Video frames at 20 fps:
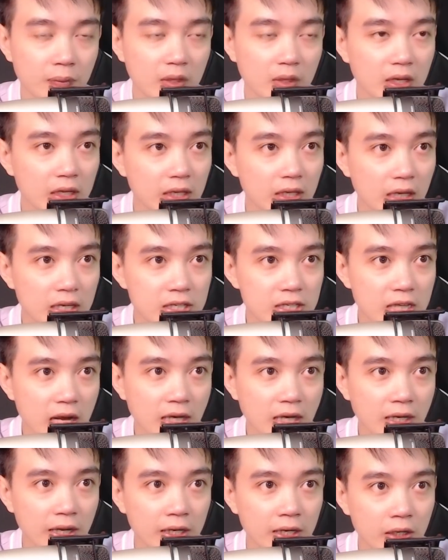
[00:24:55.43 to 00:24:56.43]
Khi ánh sáng
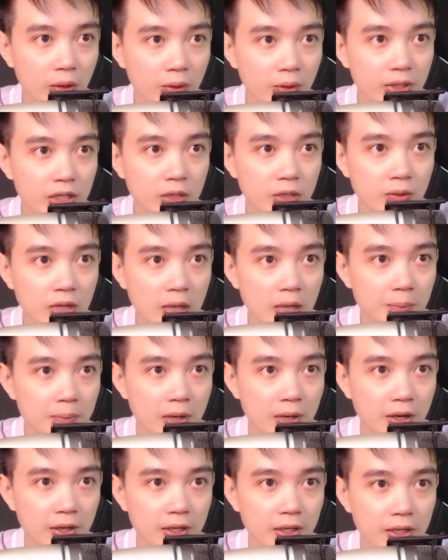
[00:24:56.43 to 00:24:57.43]
len lỏi chiếu khắp
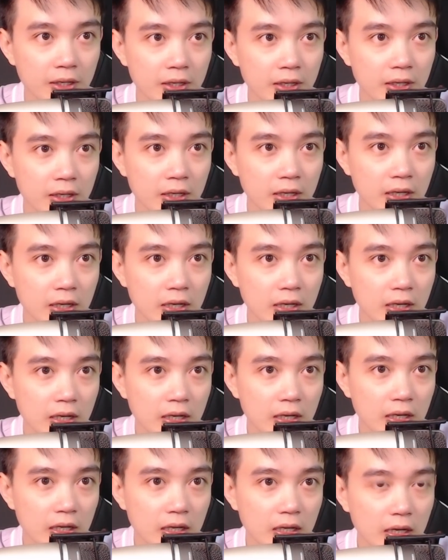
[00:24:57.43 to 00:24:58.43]
nơi,
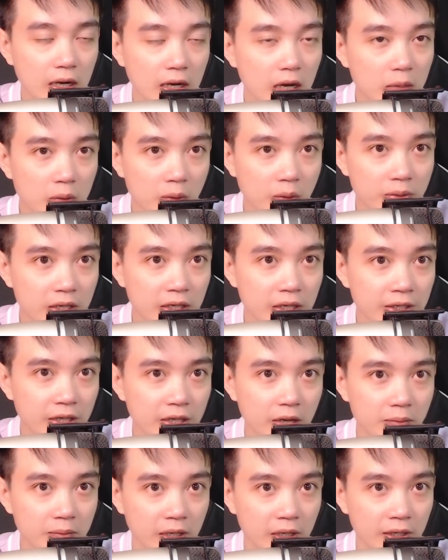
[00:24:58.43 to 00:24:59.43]
lão bỗng dưng
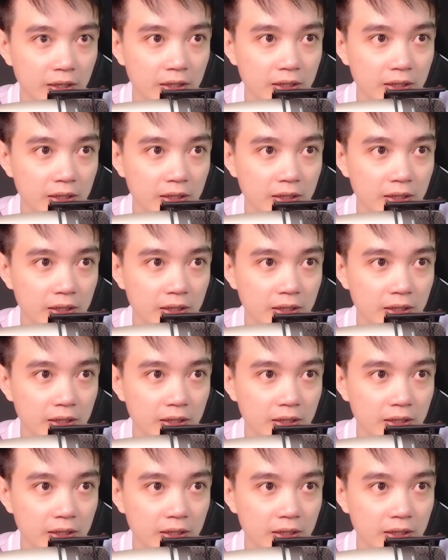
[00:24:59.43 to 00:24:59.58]
giật mình.